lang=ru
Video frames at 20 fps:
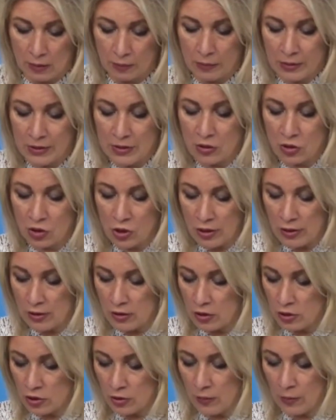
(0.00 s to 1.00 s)
– поддержание
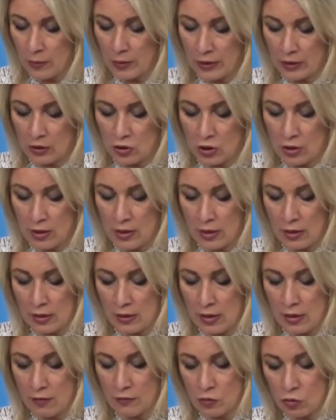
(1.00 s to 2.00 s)
режима прекращения
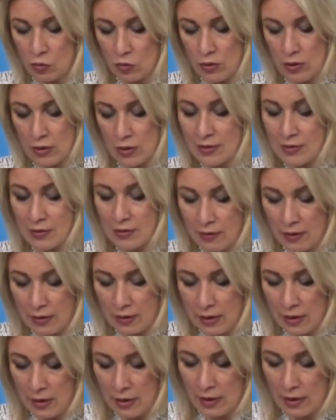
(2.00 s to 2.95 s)
огня в зоне своей